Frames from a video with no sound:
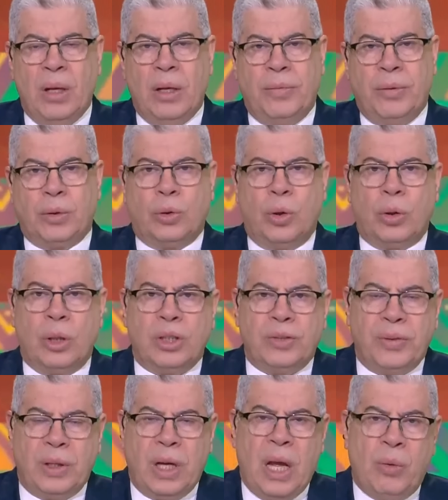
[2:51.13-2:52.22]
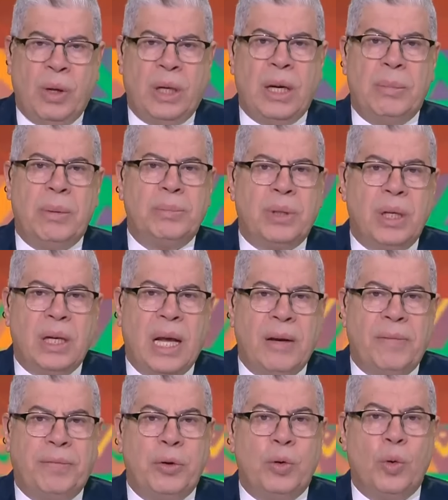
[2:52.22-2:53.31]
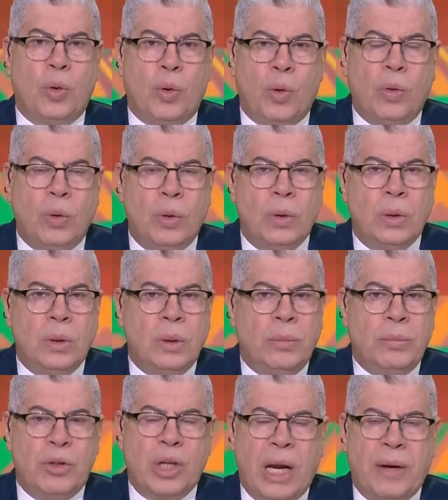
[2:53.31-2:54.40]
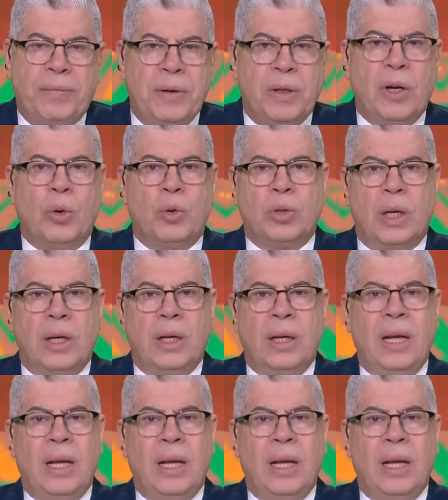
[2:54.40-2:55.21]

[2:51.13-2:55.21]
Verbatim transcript: في الدور نصف النهائي واحنا ب 200 الف يورو مش عارفين نوصل